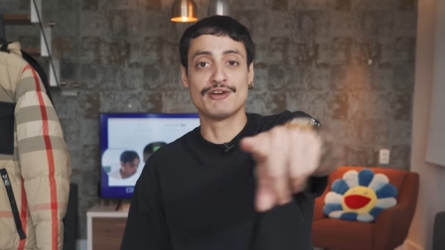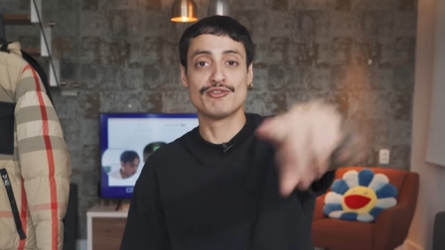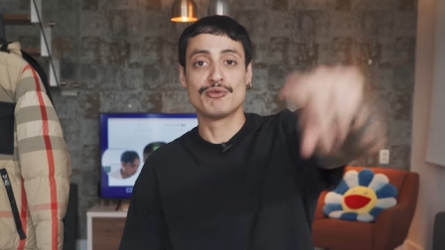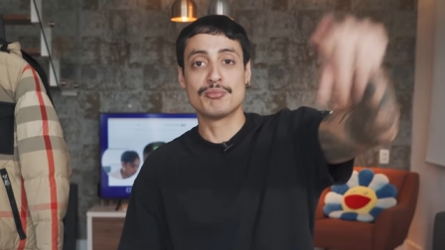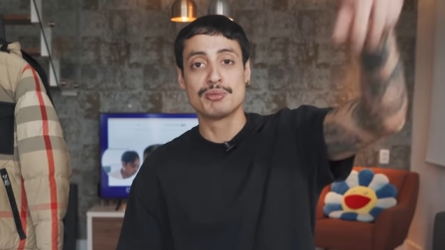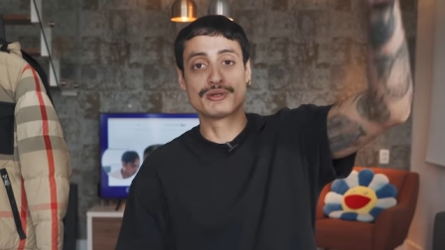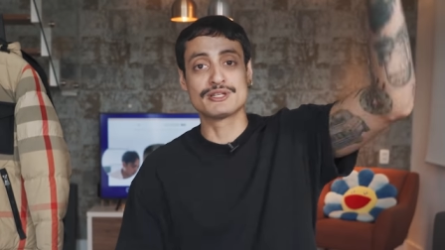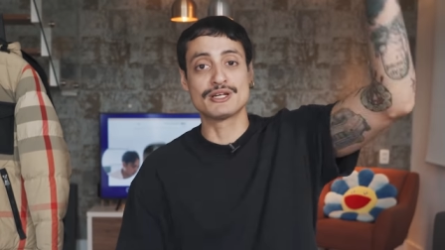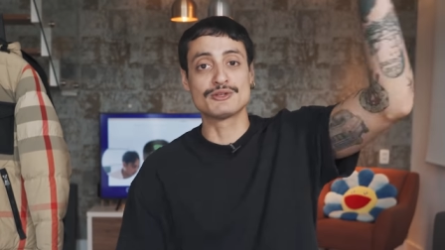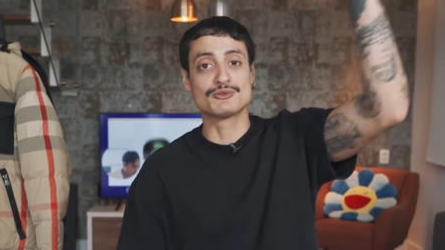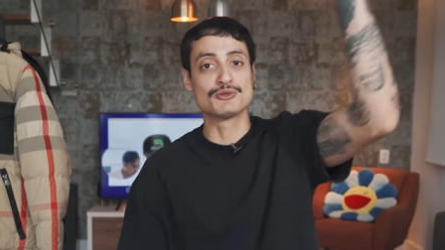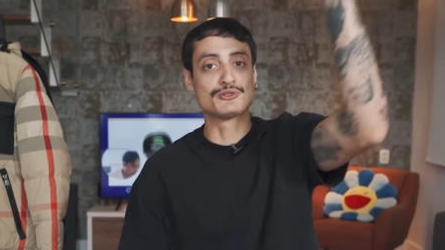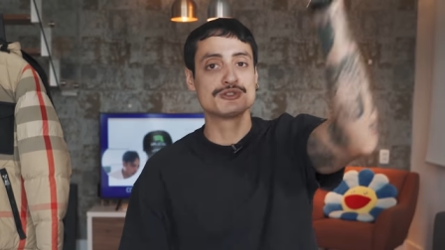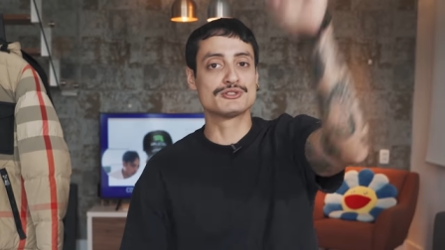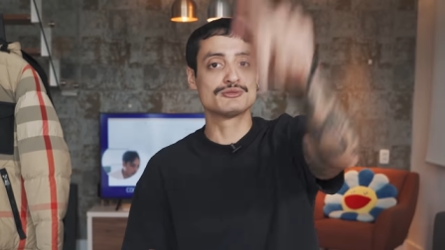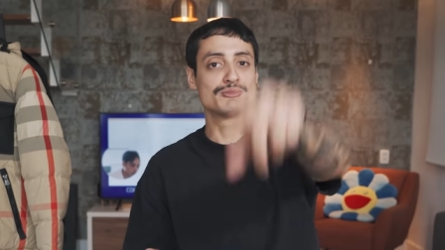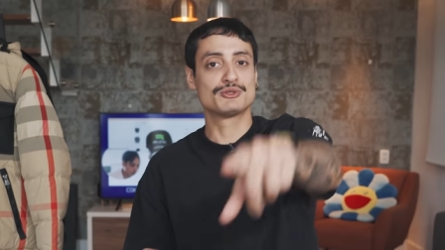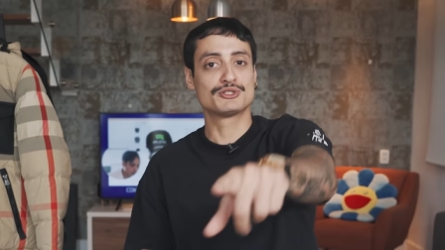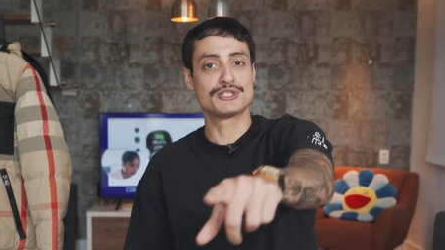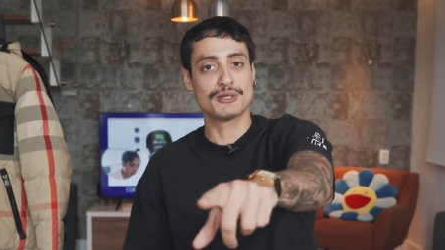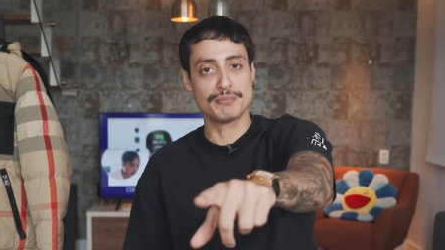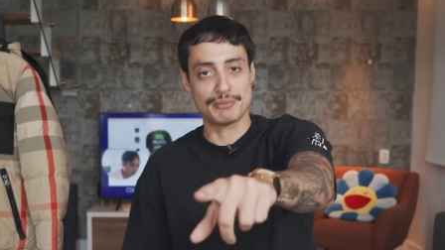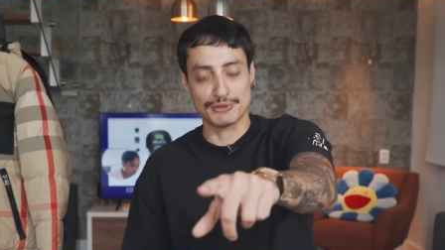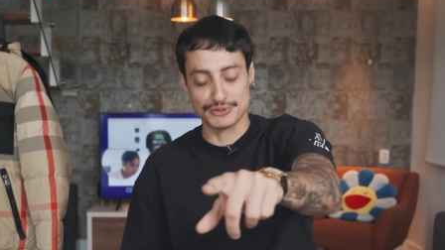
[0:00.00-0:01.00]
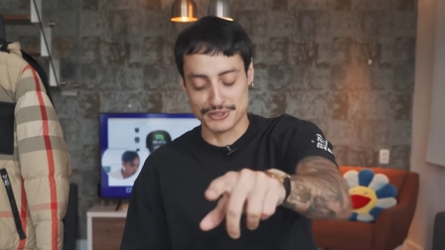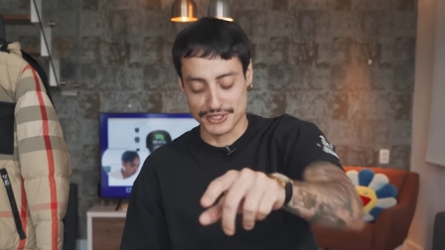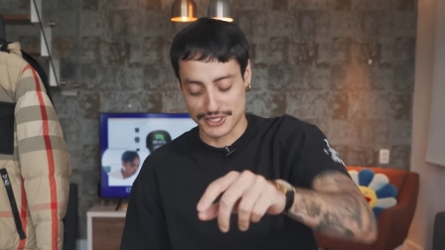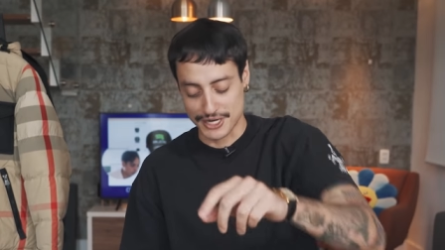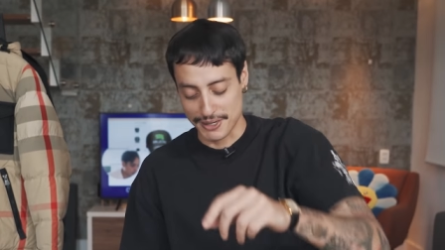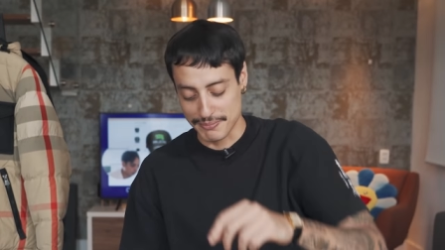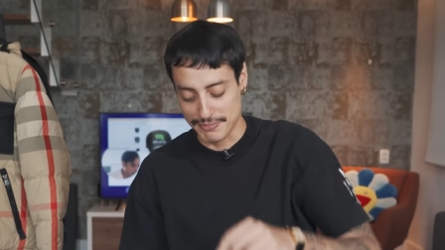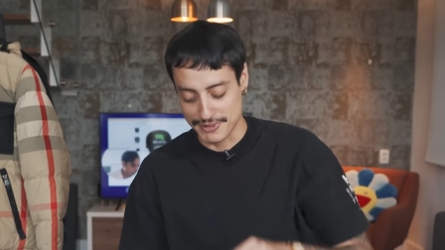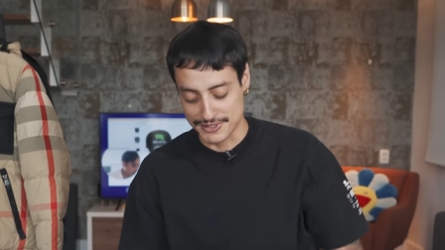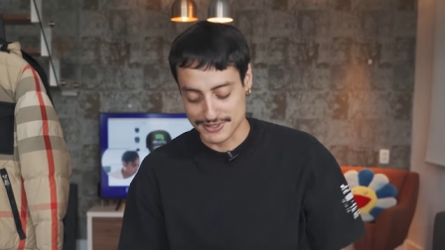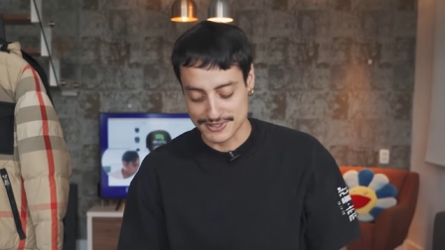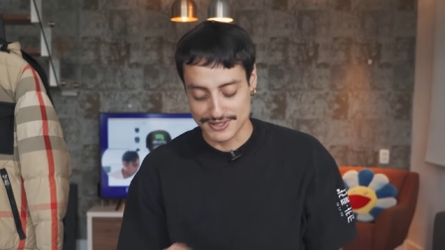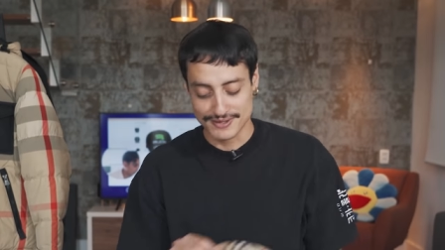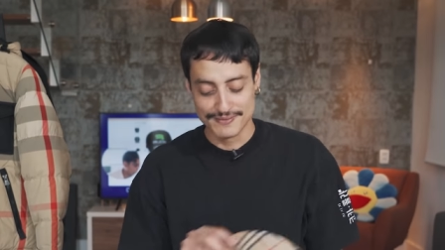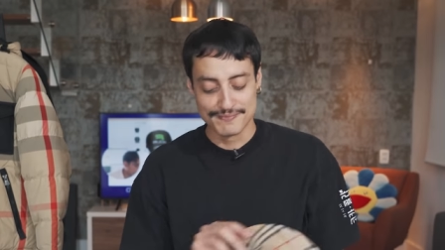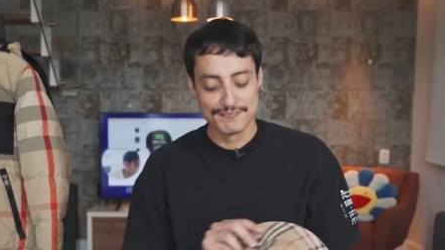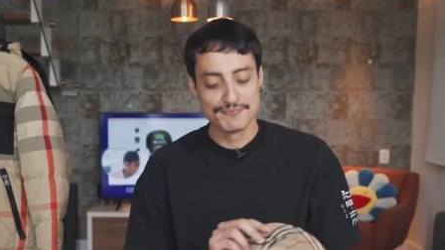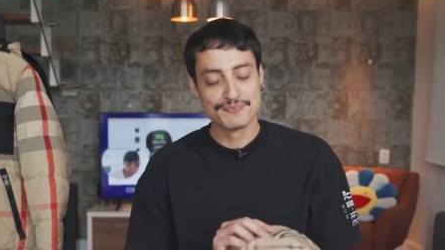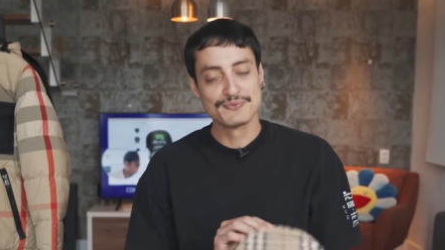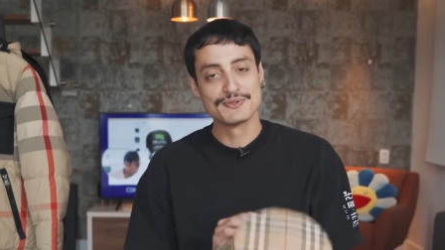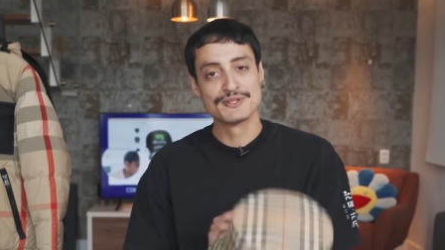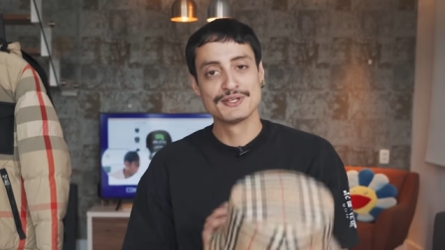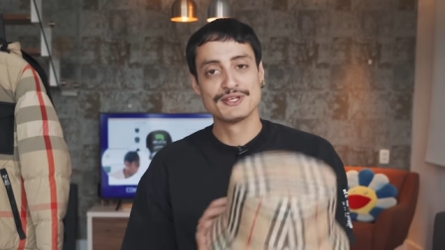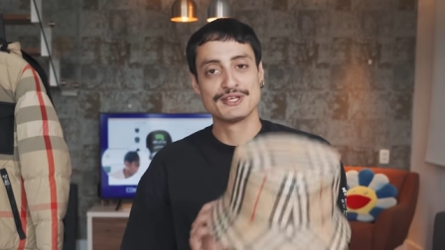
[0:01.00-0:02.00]
Vou botar todos os meus chapéus na cabeça.
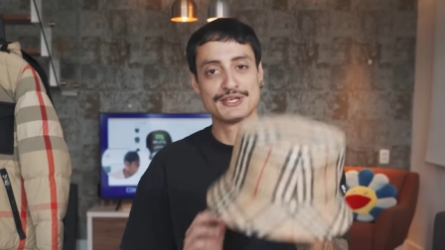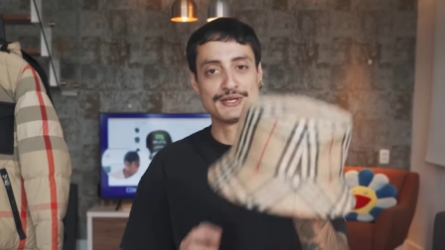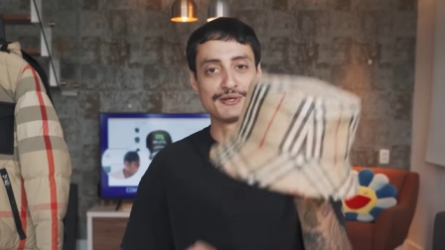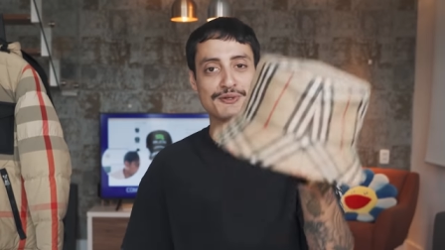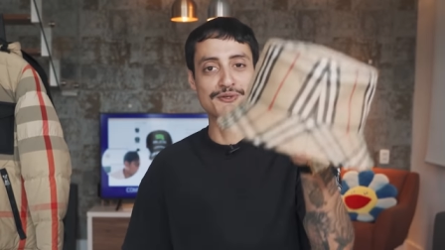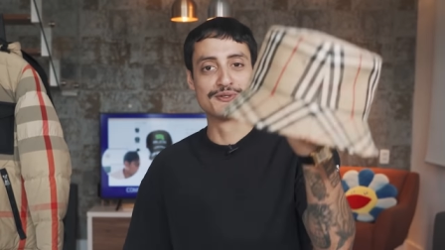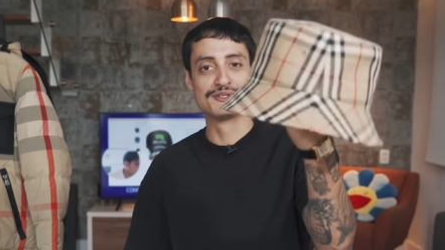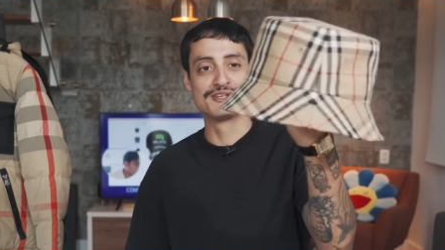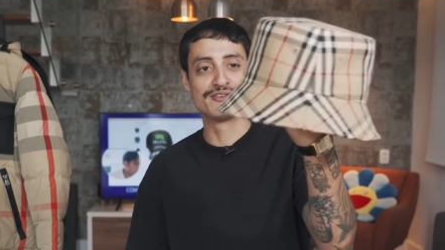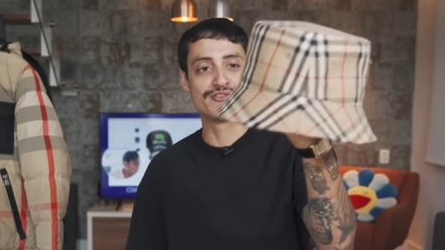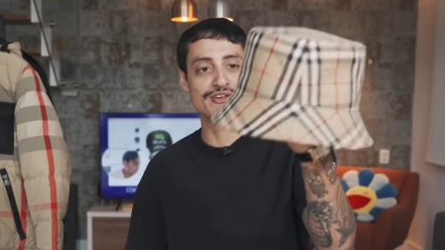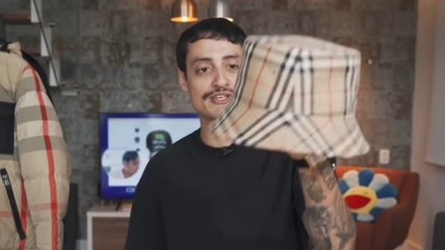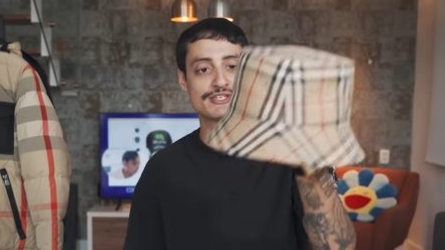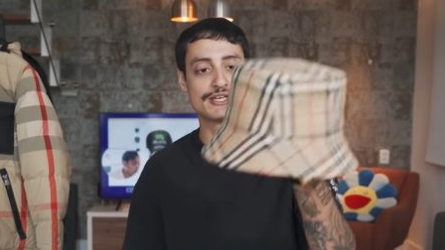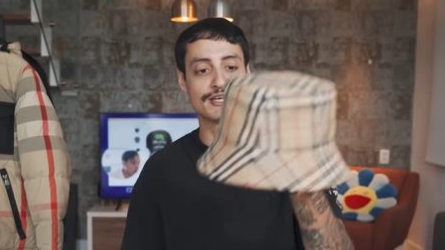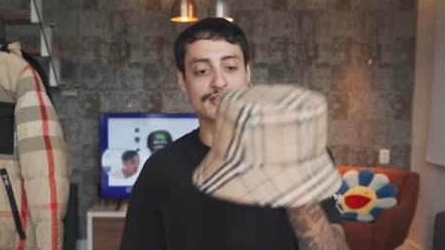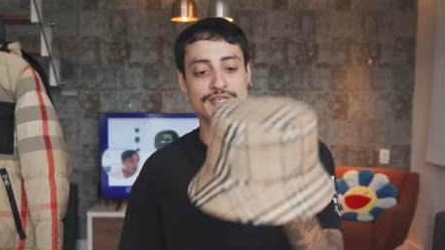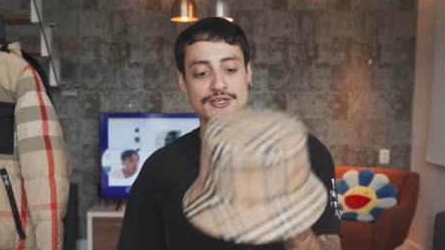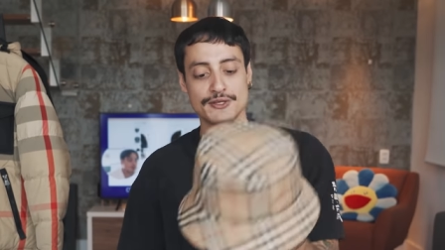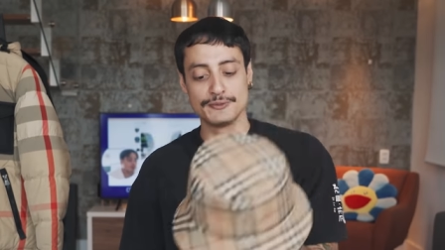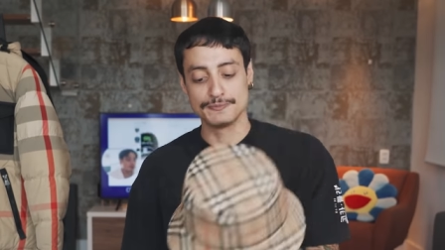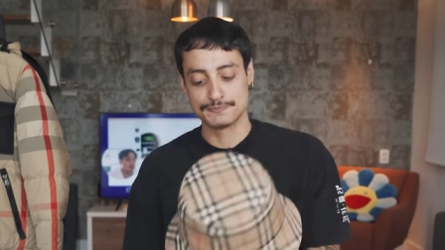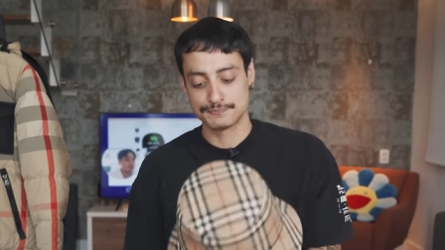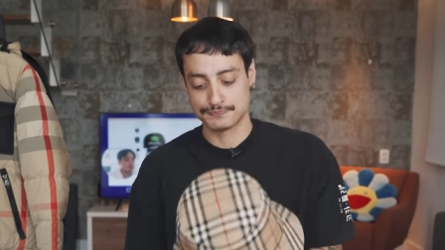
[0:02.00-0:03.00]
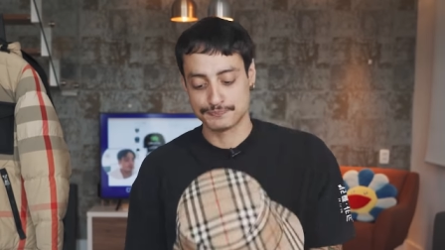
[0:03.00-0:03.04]
Inclusive esse aqui.